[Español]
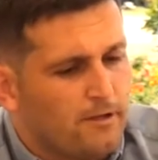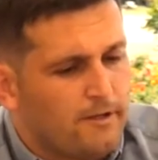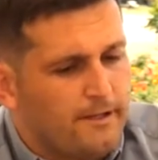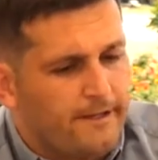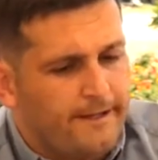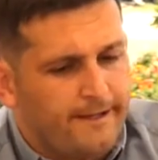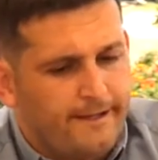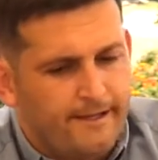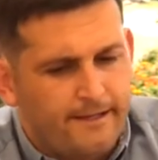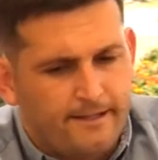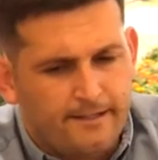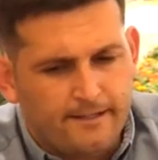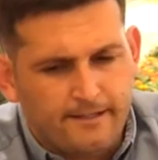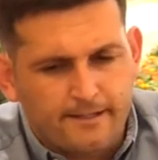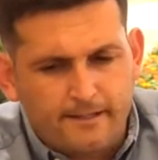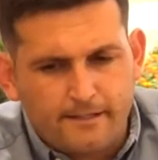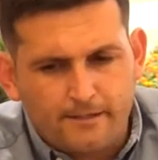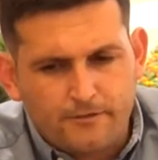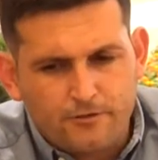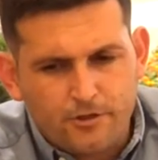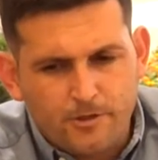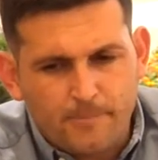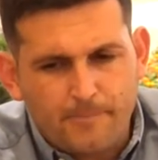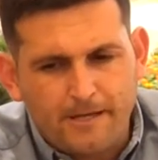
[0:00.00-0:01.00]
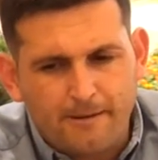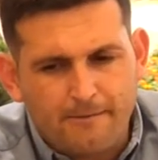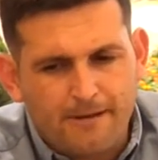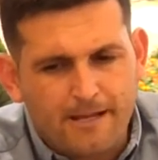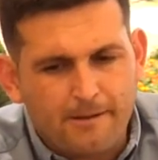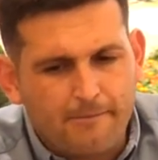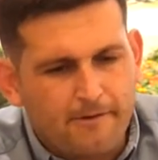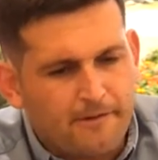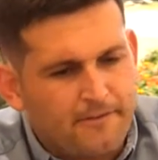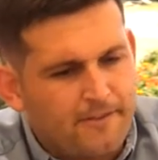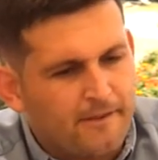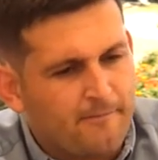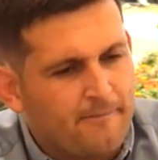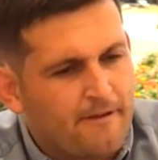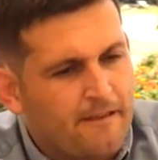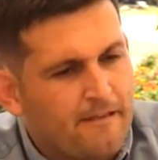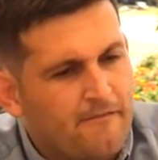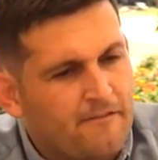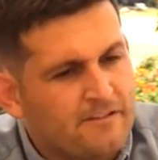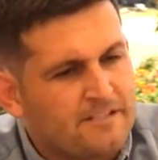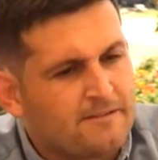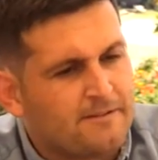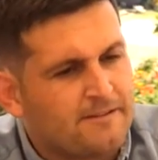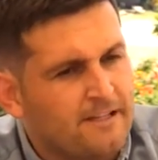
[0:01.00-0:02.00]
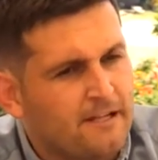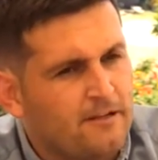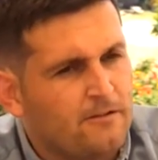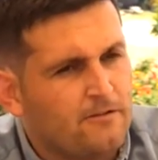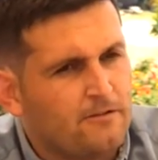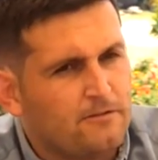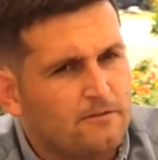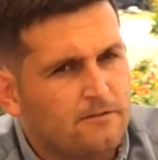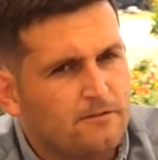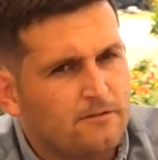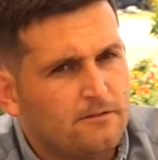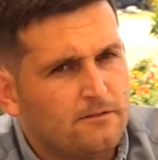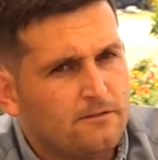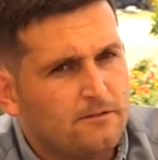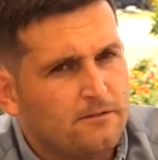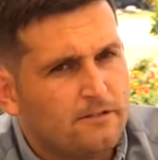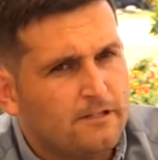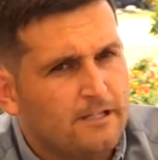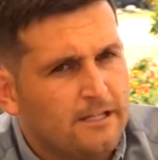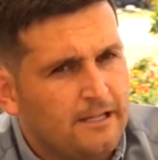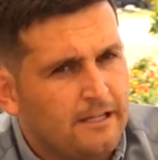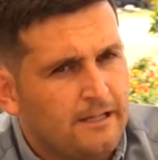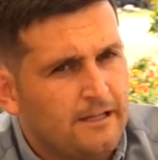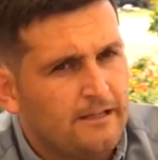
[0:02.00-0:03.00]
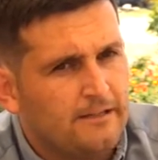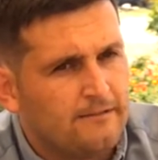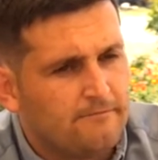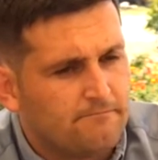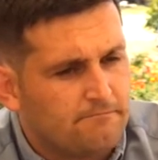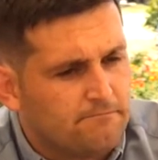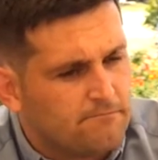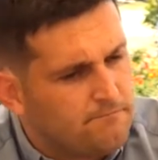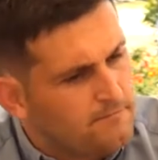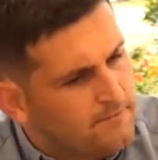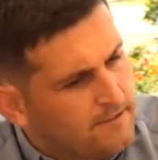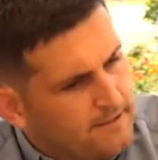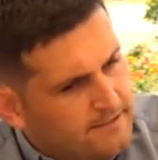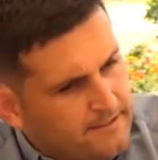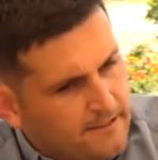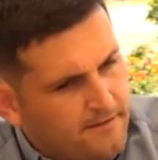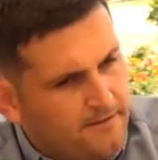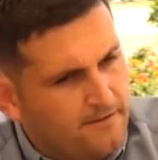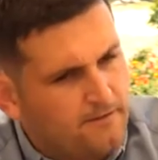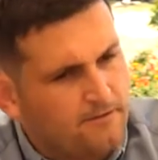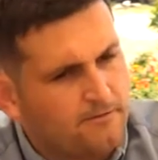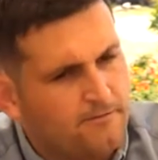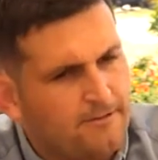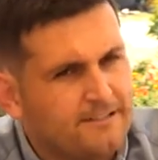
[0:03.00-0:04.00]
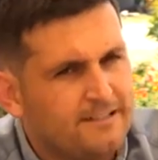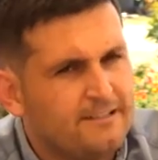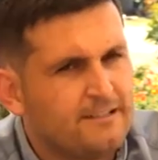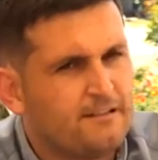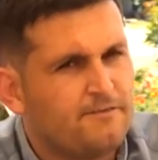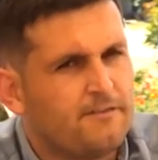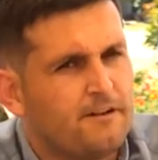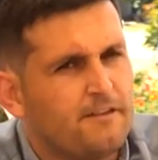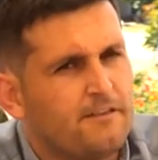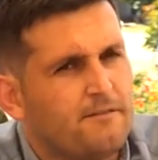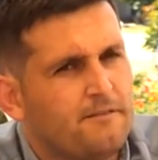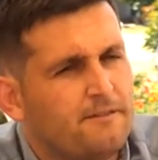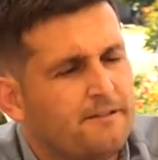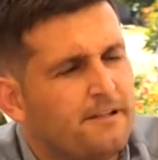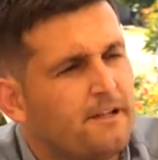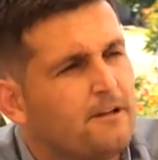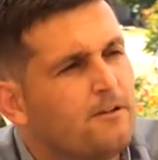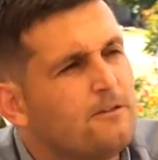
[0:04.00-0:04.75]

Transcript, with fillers: eh, yo esperaba que iba a ser más difícil venderlo y está siendo bastante fácil. Sobre